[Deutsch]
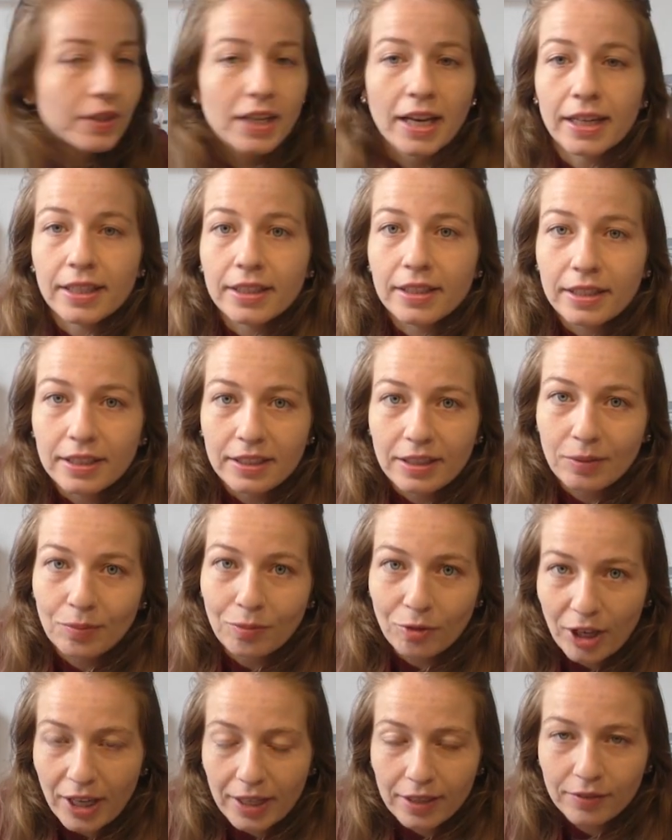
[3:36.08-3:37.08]
Kennt ihr die
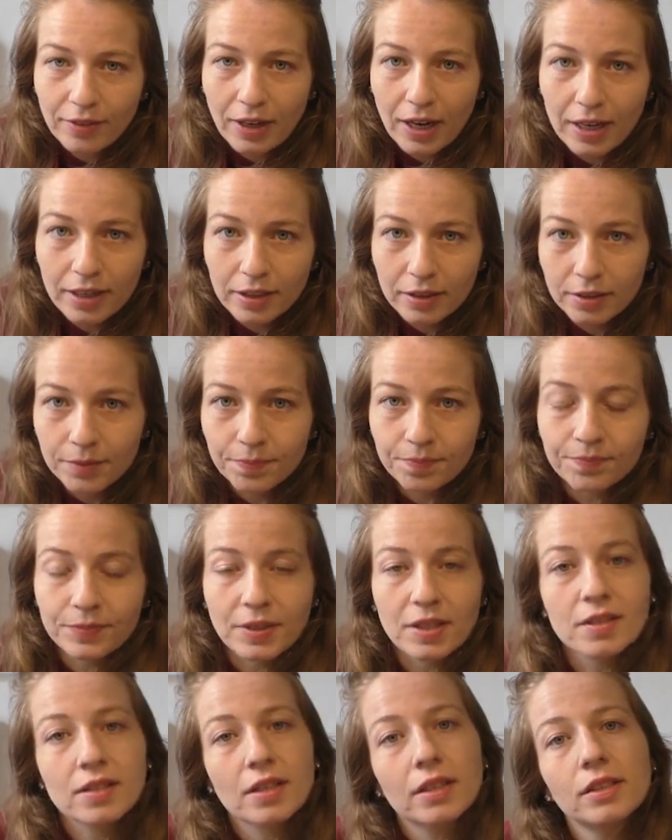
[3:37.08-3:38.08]
Pferdewaage?
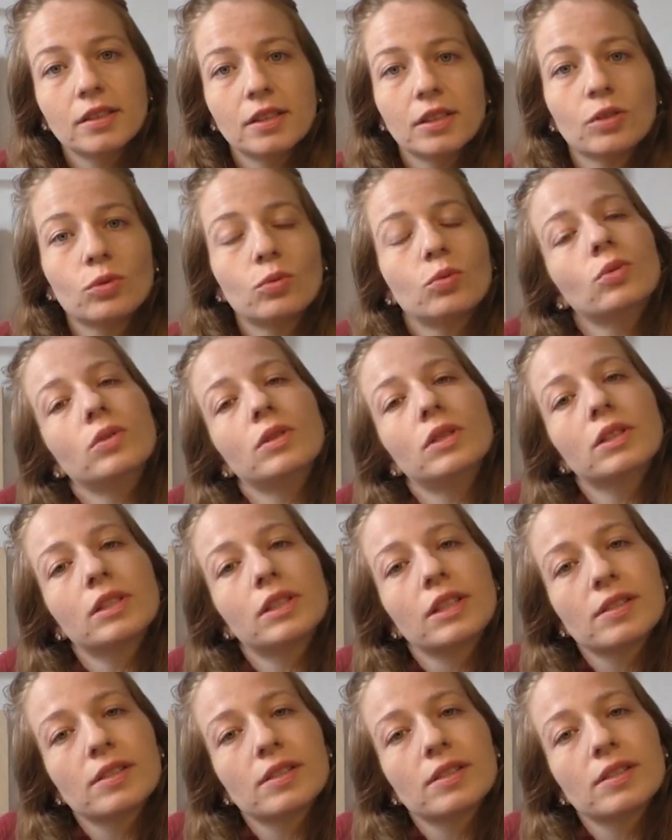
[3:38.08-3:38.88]
Das ist richtig cool.